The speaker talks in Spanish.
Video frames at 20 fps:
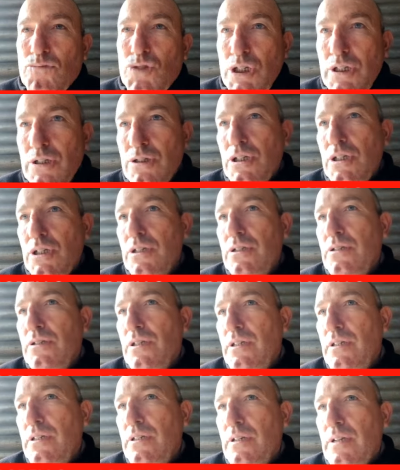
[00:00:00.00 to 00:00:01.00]
Sí, sí,
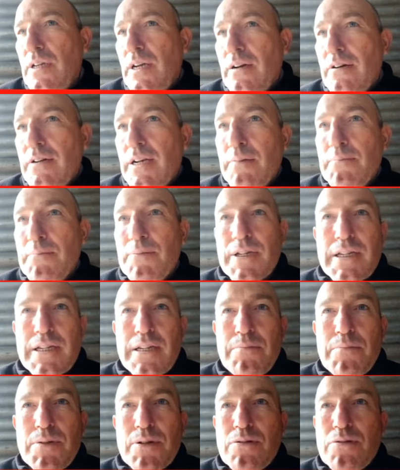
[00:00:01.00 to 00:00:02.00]
sí. Ahora, por
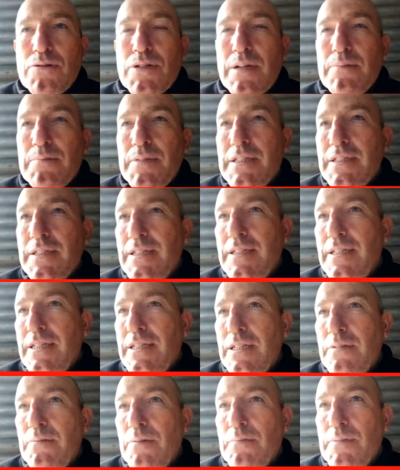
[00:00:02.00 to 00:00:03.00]
ejemplo, justamente en
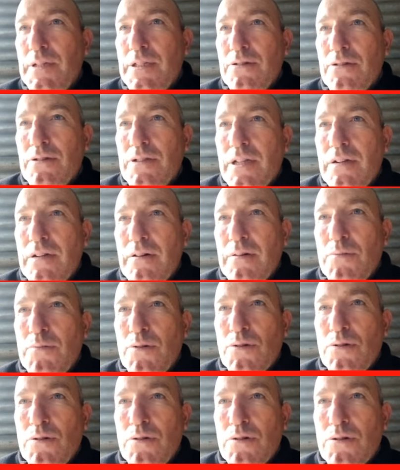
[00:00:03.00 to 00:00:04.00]
este momento
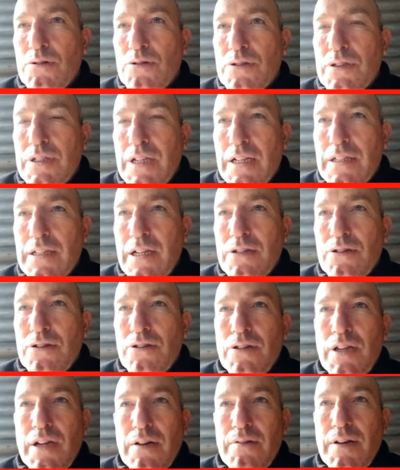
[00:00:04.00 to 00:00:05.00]
estábamos
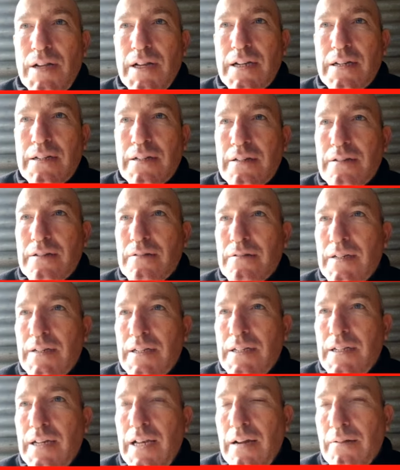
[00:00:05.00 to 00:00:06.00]
tratando de hablar
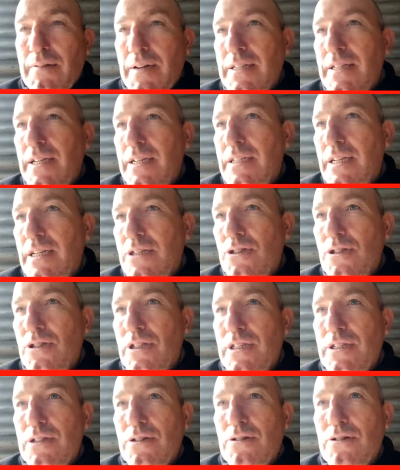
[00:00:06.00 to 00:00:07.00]
en la banda esa que yo
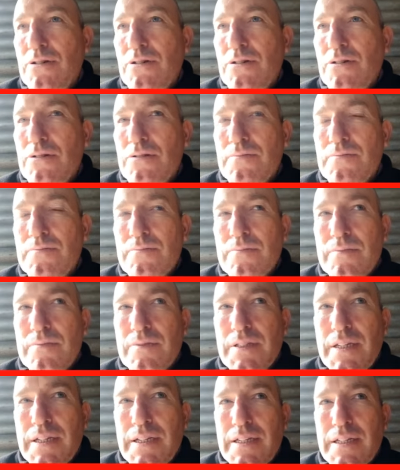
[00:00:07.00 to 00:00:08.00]
te digo,
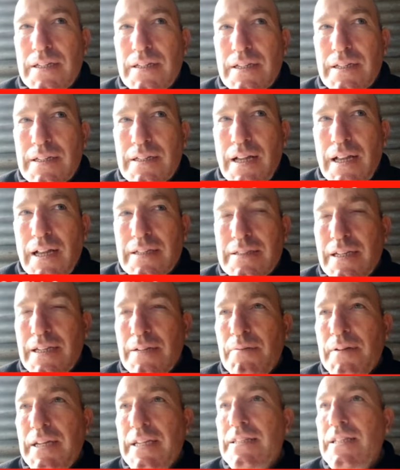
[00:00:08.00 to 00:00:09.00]
de, que
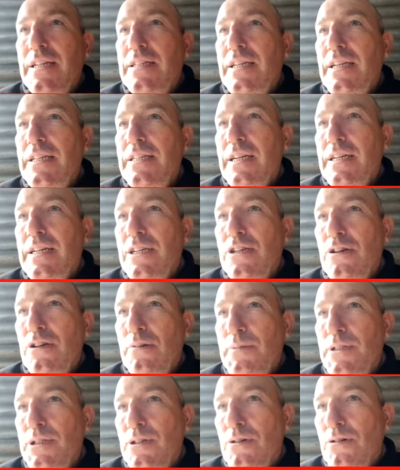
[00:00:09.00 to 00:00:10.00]
haces 20, 30
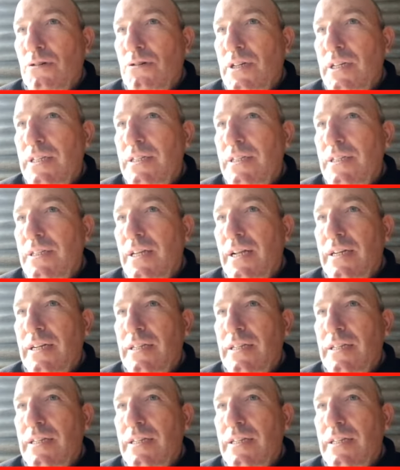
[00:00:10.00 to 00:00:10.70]
kilómetros con gente de